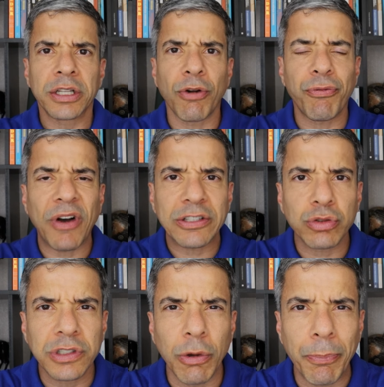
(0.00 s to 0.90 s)
Então
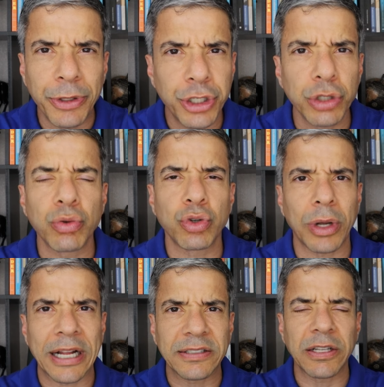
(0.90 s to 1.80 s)
faça o seu pedido de
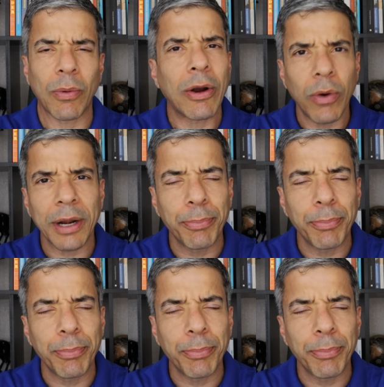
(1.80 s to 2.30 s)
oração agora,